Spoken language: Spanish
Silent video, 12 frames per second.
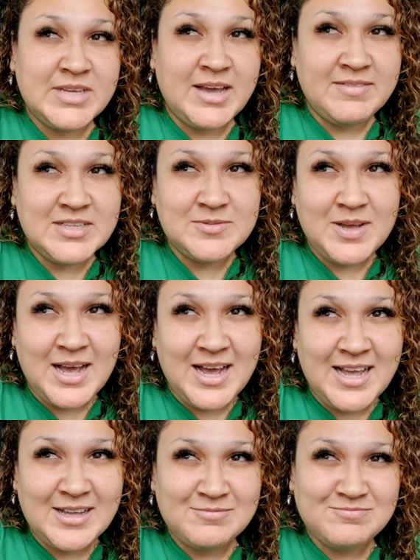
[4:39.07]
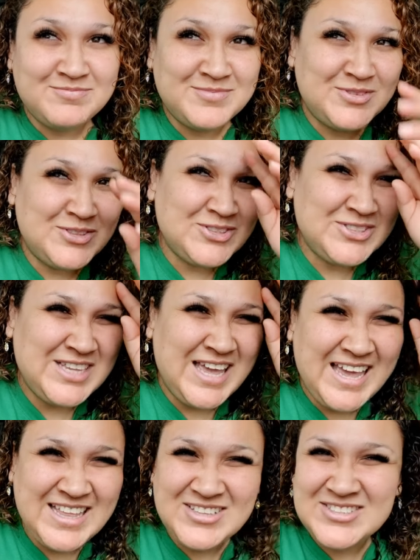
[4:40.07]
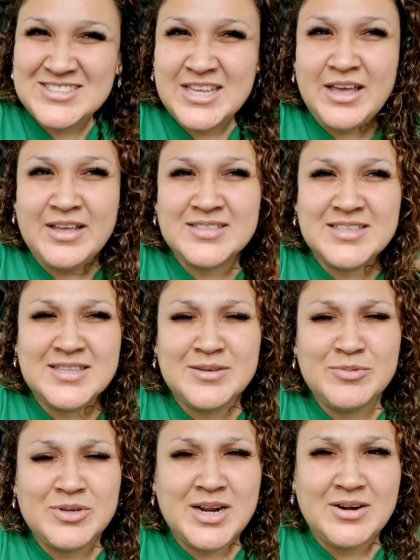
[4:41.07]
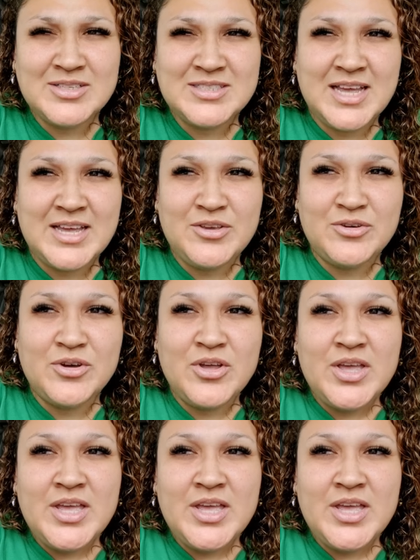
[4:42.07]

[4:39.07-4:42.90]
cabizbaja. No sé, no sé, sentí muy raro este año.